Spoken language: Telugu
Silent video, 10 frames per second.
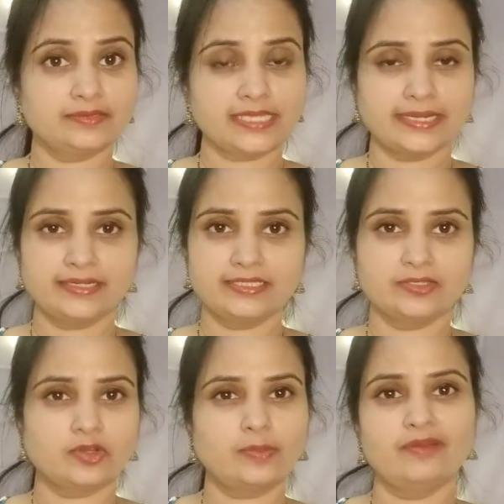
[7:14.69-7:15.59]
శాండిల్స్
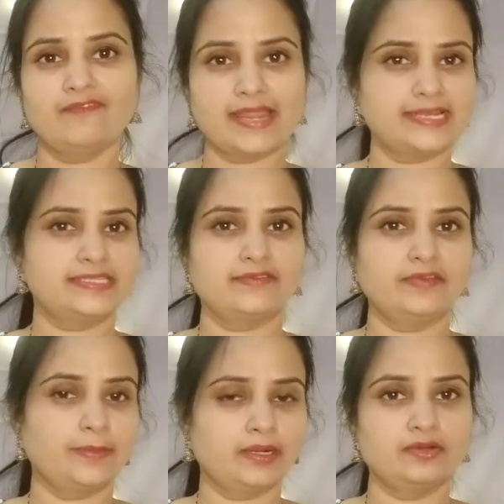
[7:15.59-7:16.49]
నార్మల్ ఫ్లాట్స్ అవి
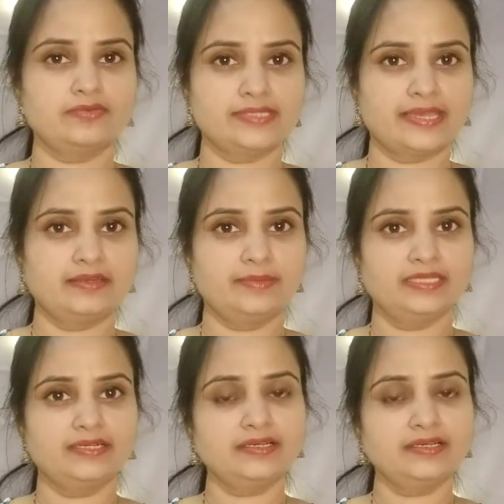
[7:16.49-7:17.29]
బాగోవు శారీ మీద